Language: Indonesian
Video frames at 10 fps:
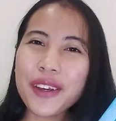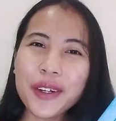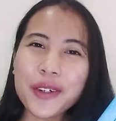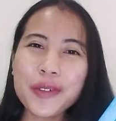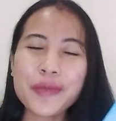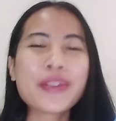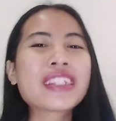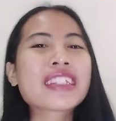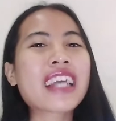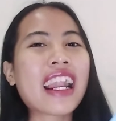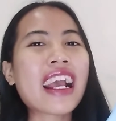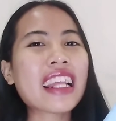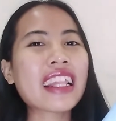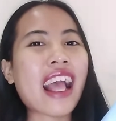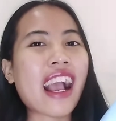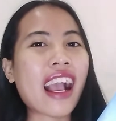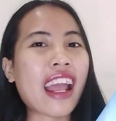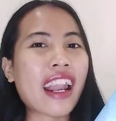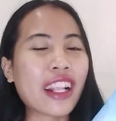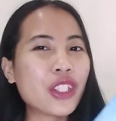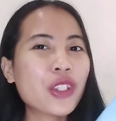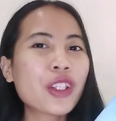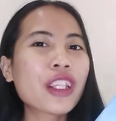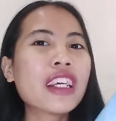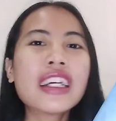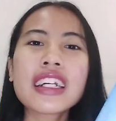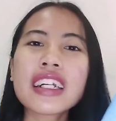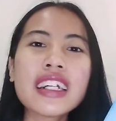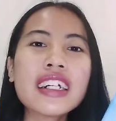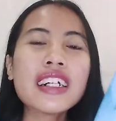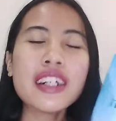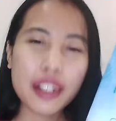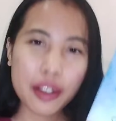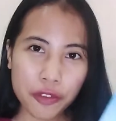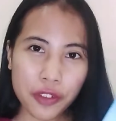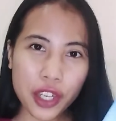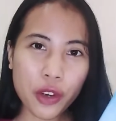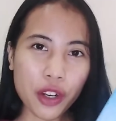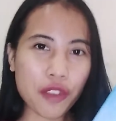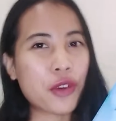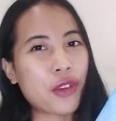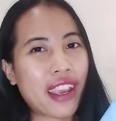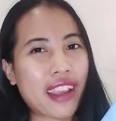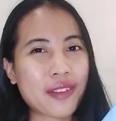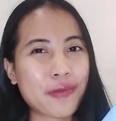you! Sekarang kita akan lanjut ke video reviewnya.